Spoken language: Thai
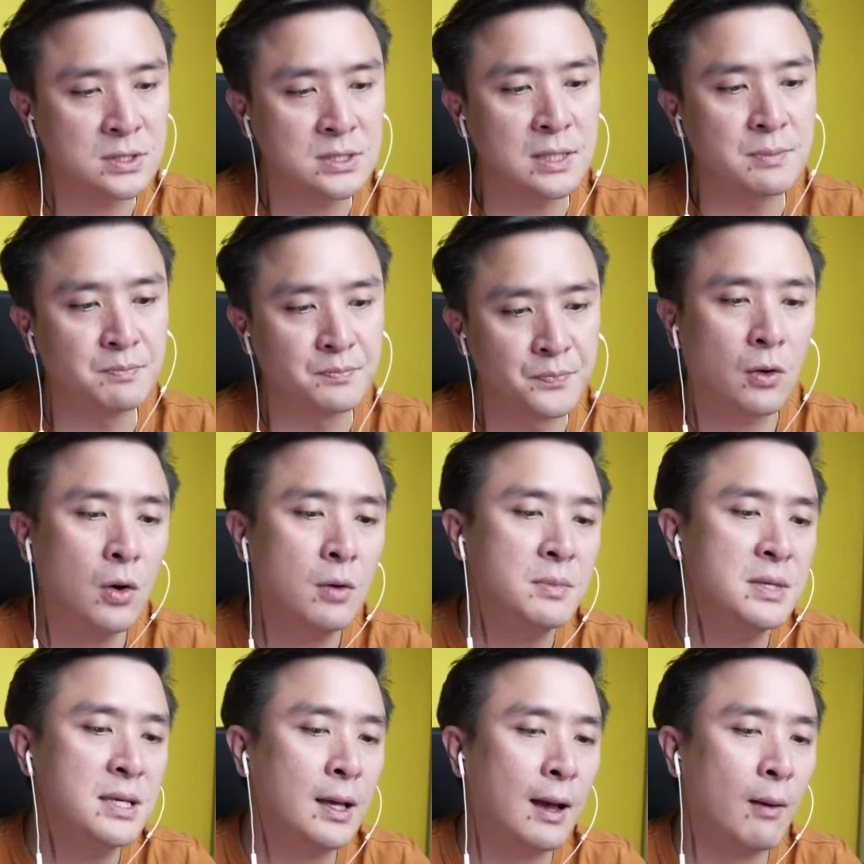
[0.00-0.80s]
60 ก็
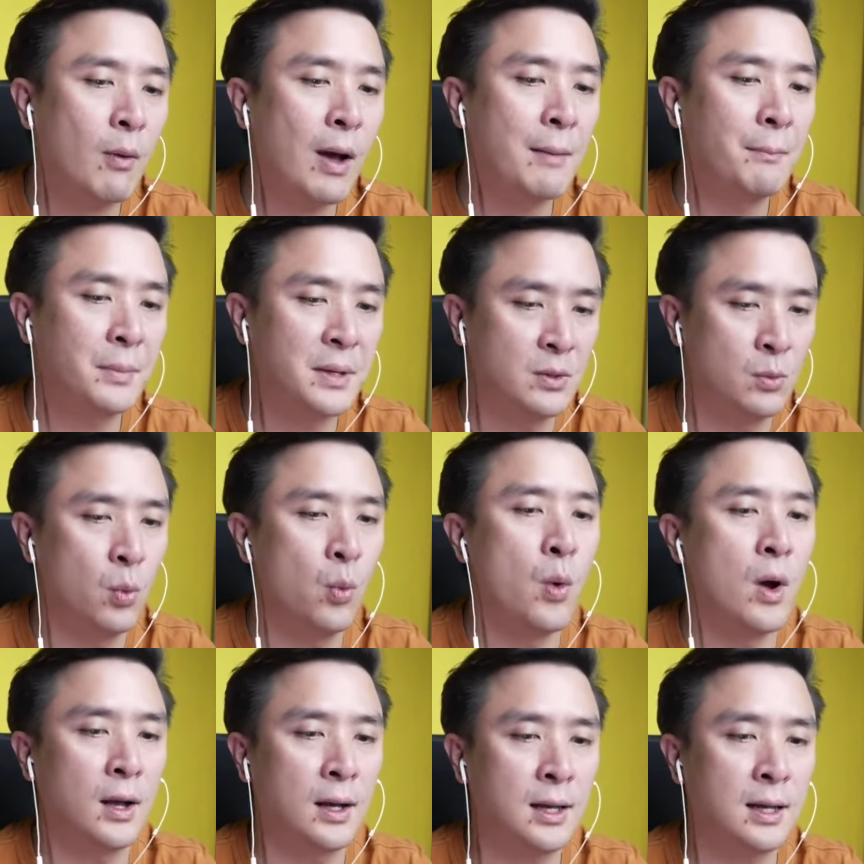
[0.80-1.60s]
มีความเป็น
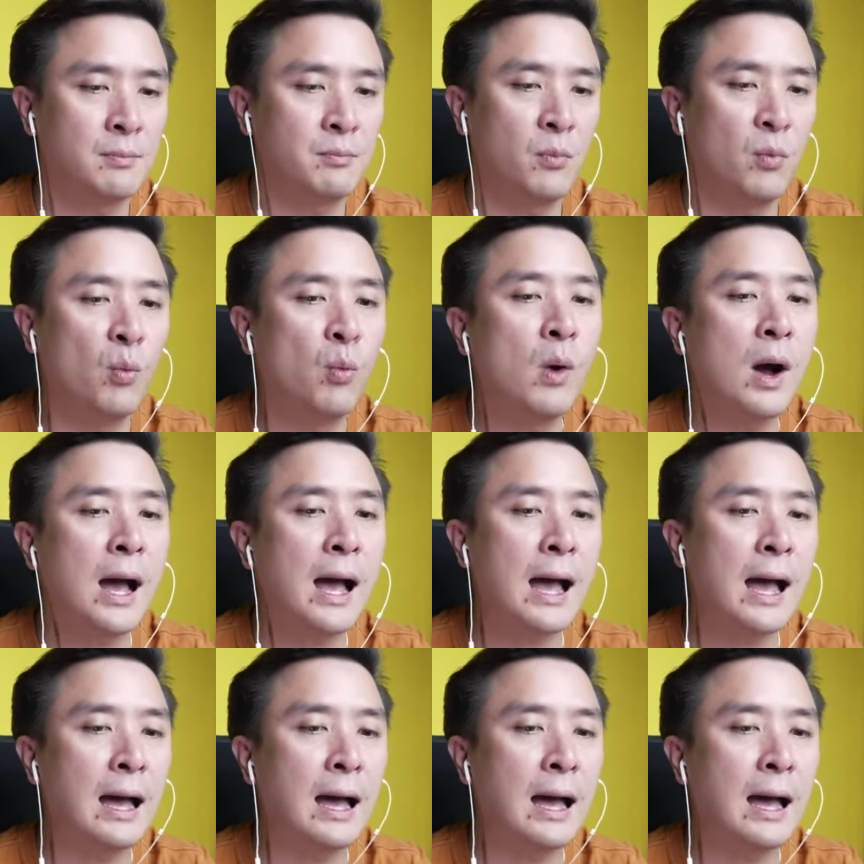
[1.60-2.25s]
ห่วงครับว่า